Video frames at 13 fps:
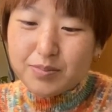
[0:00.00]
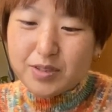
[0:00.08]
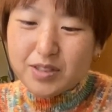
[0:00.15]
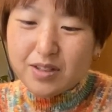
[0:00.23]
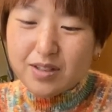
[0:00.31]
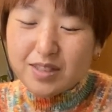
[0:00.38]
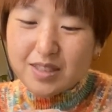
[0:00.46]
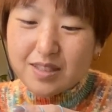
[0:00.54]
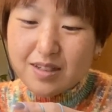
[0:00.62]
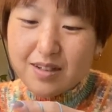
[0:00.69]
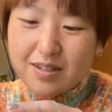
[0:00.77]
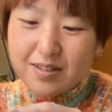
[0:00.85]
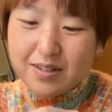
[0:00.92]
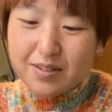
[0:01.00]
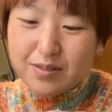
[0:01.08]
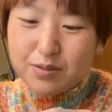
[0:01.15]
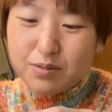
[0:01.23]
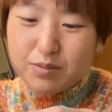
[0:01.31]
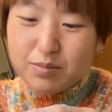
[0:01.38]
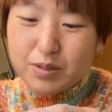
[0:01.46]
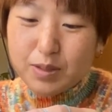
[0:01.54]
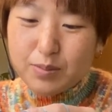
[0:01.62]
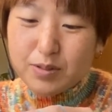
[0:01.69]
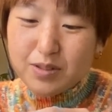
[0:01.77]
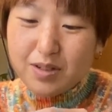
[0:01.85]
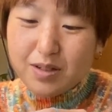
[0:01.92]
難しいからねよ手
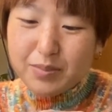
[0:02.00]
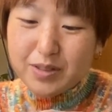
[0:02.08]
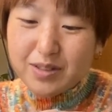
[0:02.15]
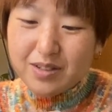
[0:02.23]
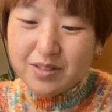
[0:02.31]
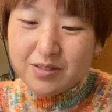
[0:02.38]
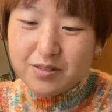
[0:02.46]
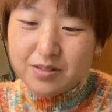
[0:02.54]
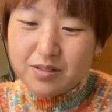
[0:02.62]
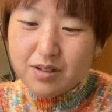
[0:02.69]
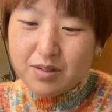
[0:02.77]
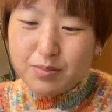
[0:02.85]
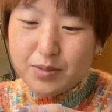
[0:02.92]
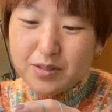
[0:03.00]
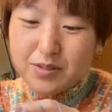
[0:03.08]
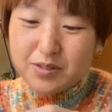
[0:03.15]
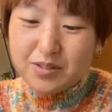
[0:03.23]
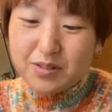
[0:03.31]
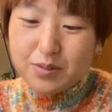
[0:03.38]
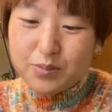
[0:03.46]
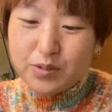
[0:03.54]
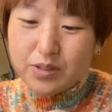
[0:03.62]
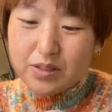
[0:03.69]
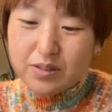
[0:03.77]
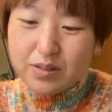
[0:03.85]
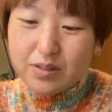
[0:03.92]
袋編めんなら洋服編めるよって思っ
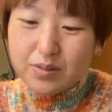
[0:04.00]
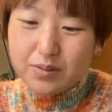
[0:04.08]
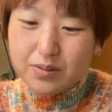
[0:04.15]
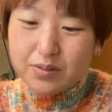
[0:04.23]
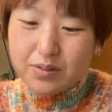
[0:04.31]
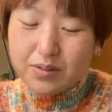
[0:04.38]
たんだけど